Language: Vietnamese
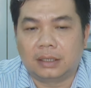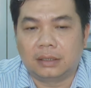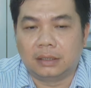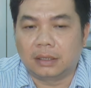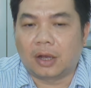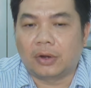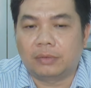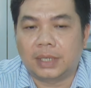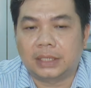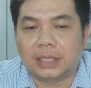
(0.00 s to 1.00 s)
Được Hội Nông
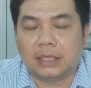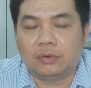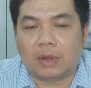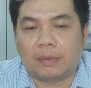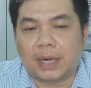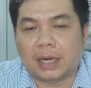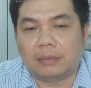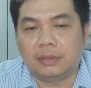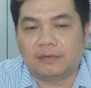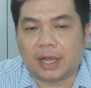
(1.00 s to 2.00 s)
dân xã Trường Hoà phát động
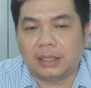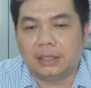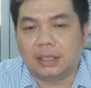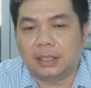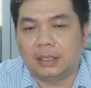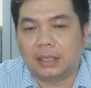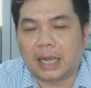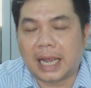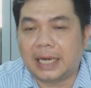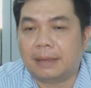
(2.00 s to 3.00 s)
như vậy thì
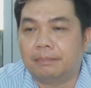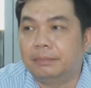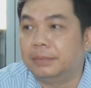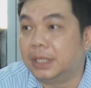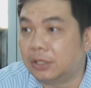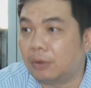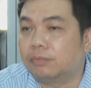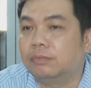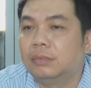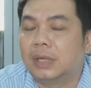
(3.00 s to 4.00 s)
2 năm liên tục
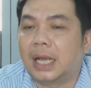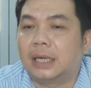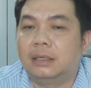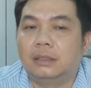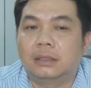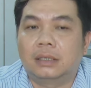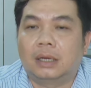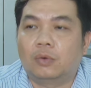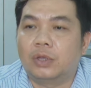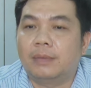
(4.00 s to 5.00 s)
anh được là
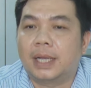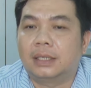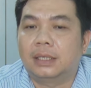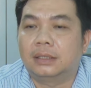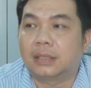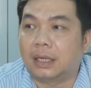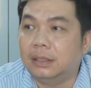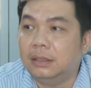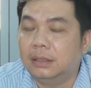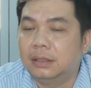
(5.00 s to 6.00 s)
Ủy ban nhân tỉnh
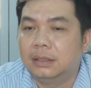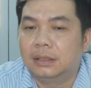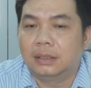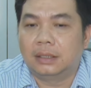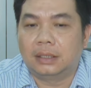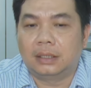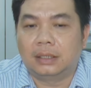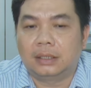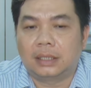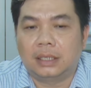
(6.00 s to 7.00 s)

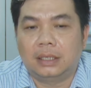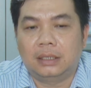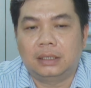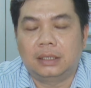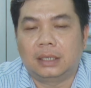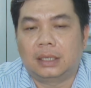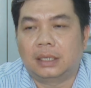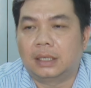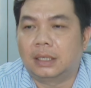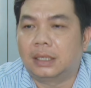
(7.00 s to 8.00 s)
Tây Ninh
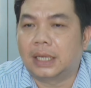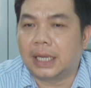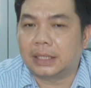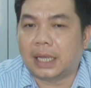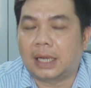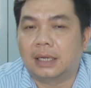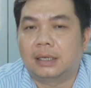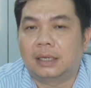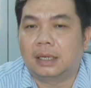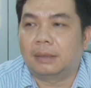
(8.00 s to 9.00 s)
khen tặng
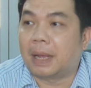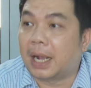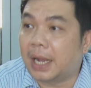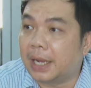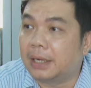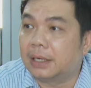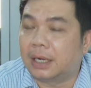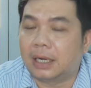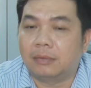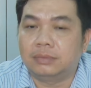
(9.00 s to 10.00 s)
bằng khen là
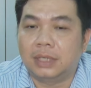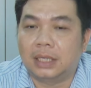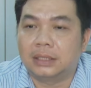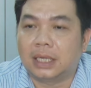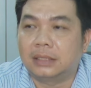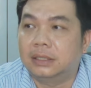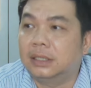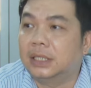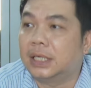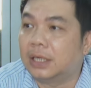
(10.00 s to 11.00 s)
nông dân sản xuất
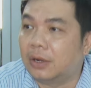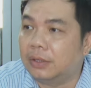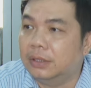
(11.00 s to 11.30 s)
kinh doanh giỏi.